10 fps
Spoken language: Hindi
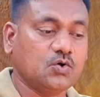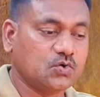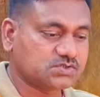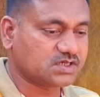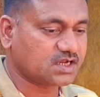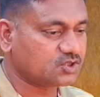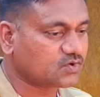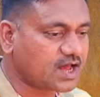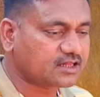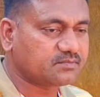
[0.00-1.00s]
हो सके तो
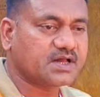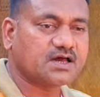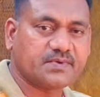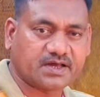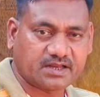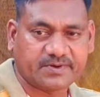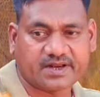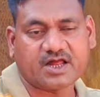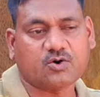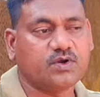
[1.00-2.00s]
रात में अगर बकरे
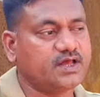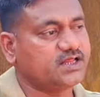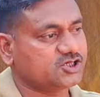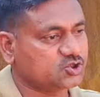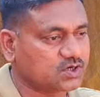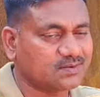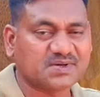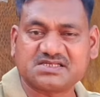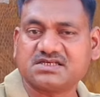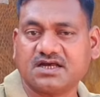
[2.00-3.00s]
बकरियाँ खुले हैं जैसे छोटे
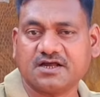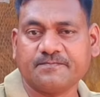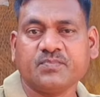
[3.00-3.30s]
बच्चे हैं